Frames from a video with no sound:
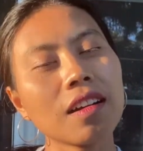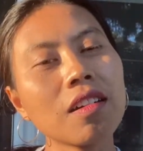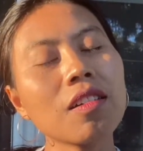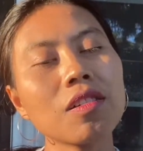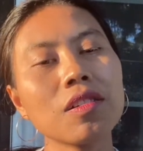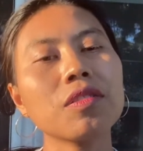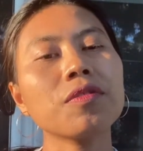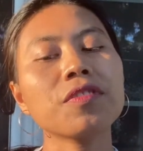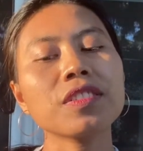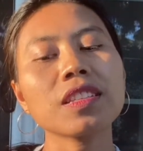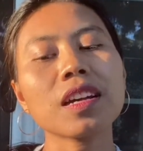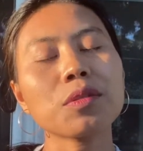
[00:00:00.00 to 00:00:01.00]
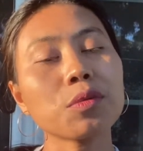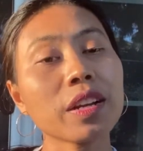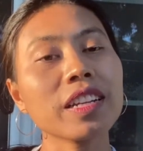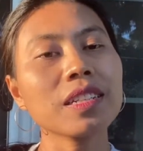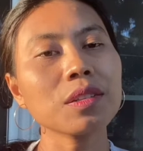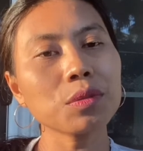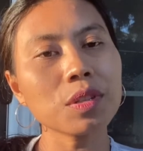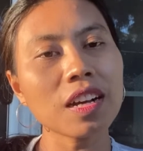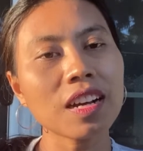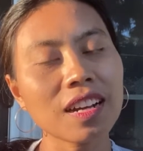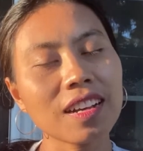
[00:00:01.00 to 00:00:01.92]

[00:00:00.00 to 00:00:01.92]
oh visa aku ready udah